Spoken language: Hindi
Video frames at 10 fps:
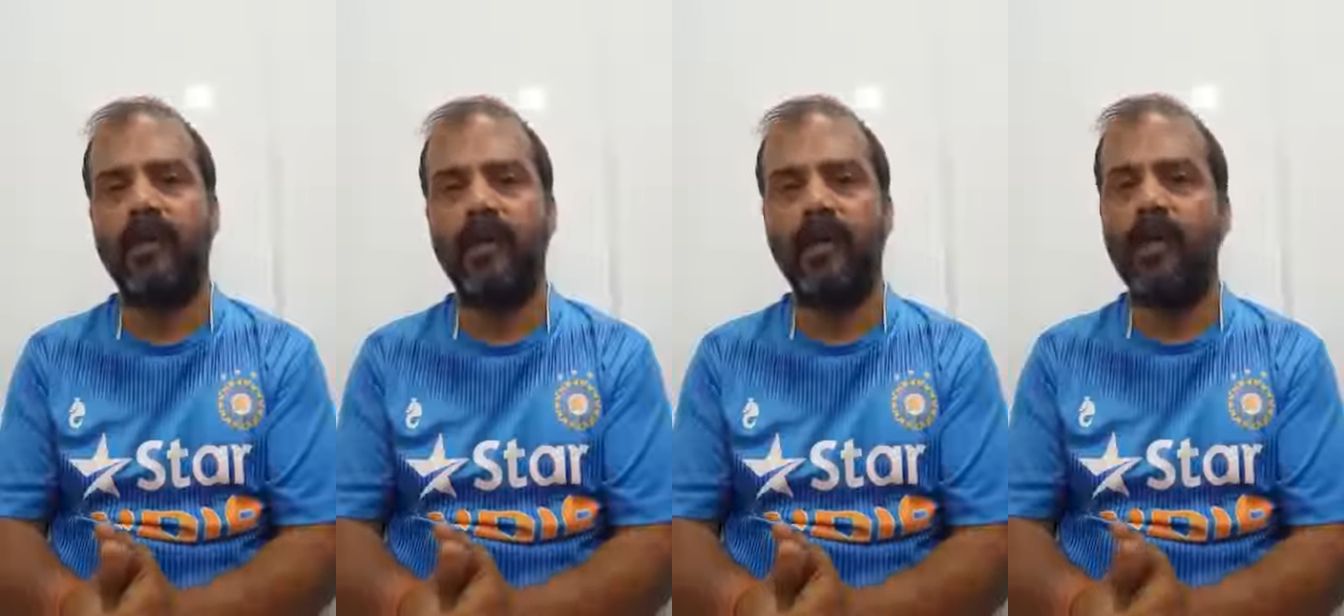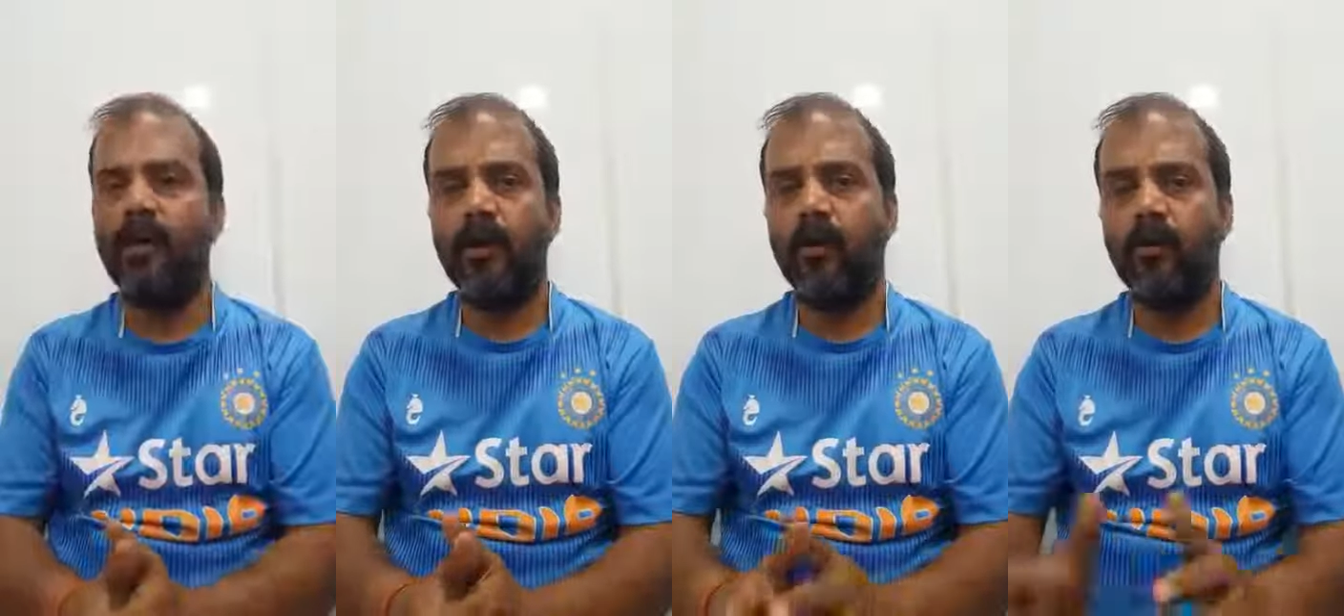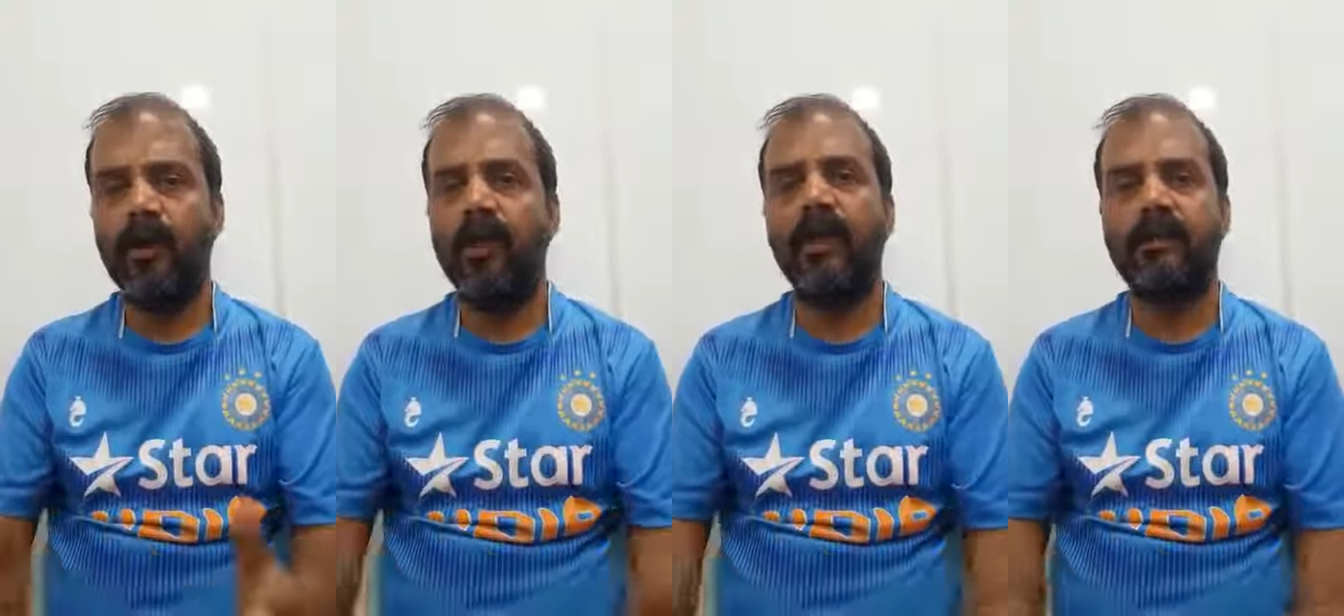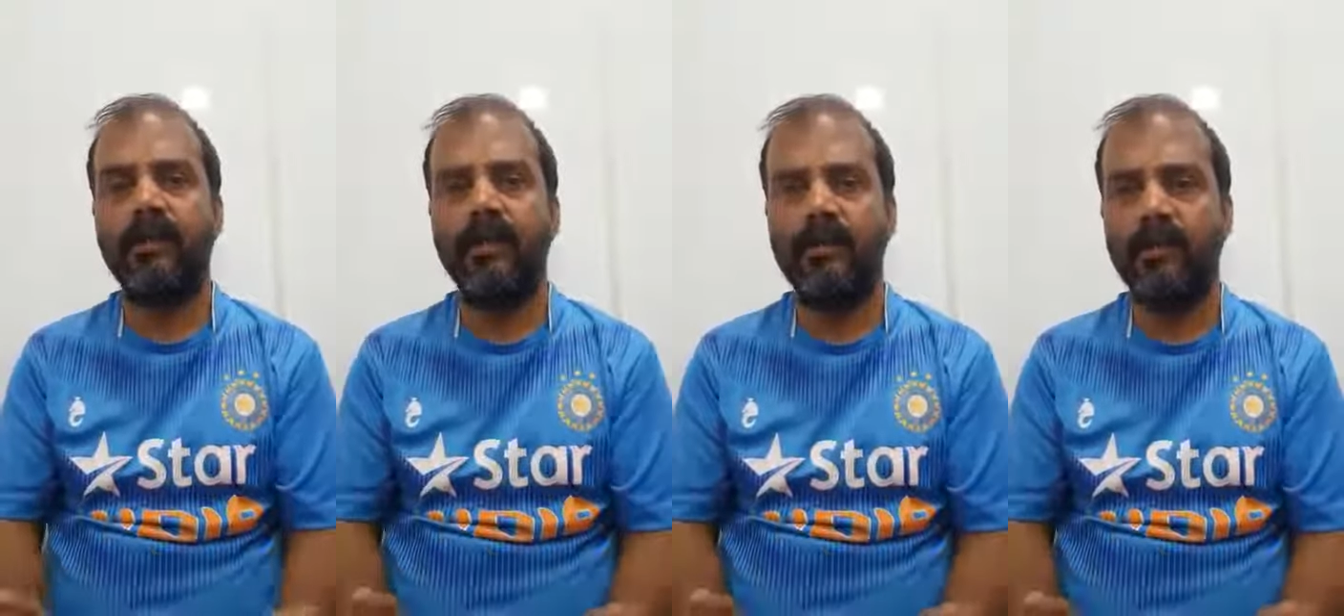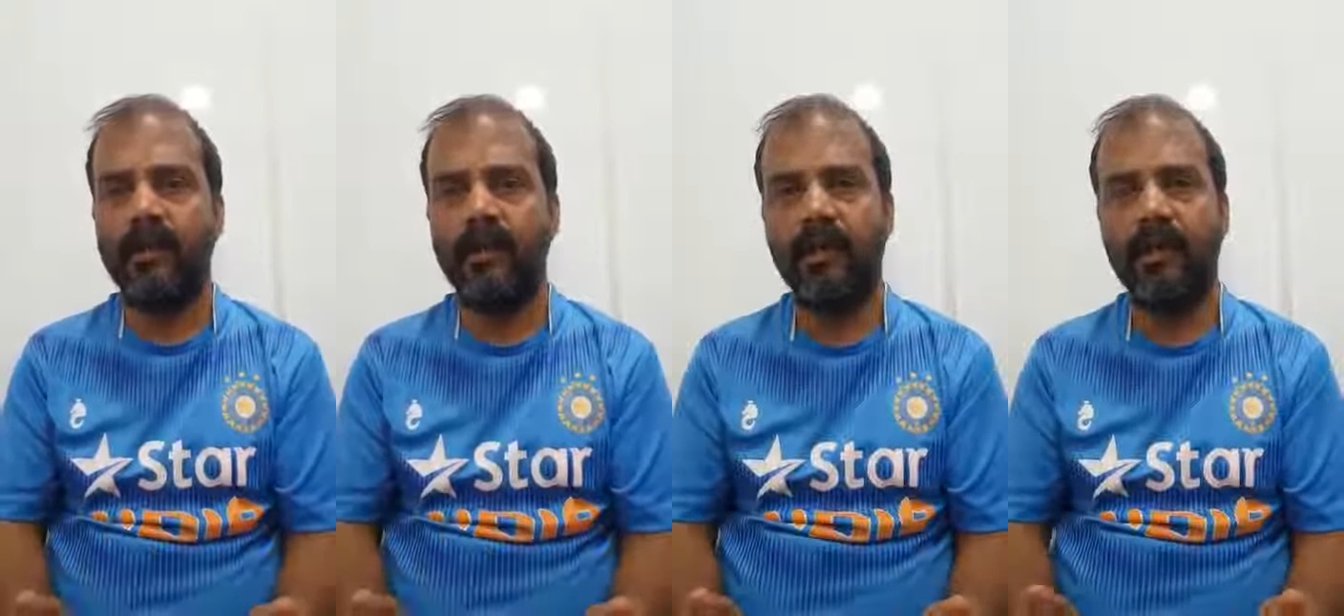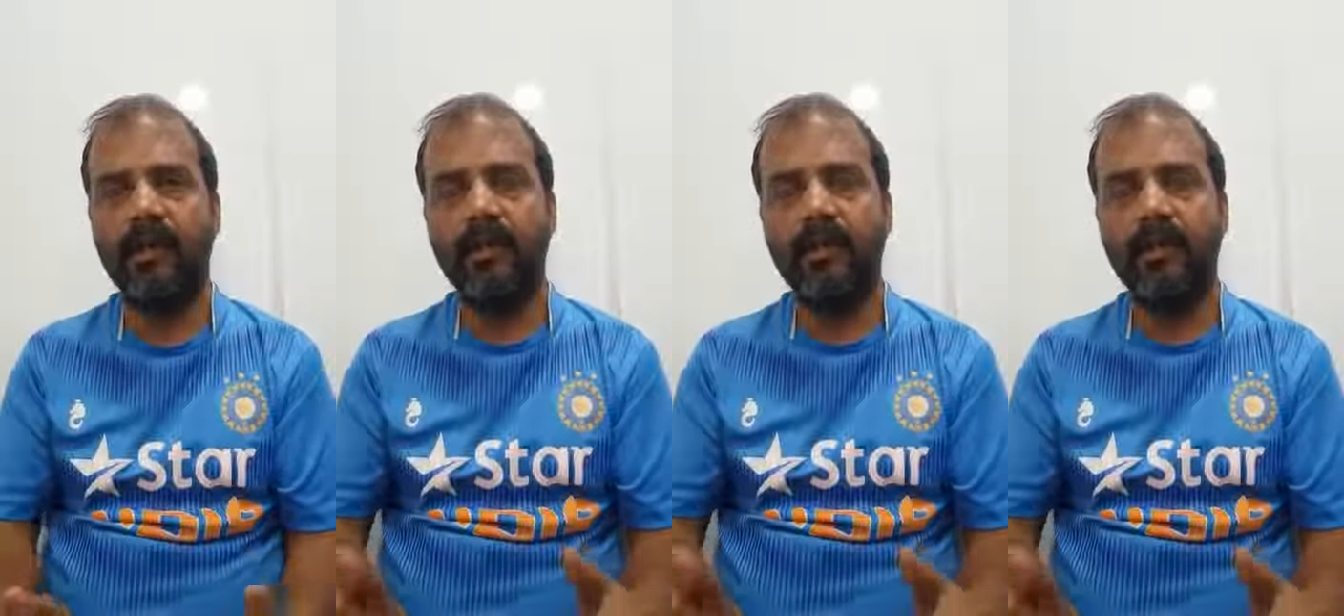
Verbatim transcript: सा है और कोई नया संदेश नहीं है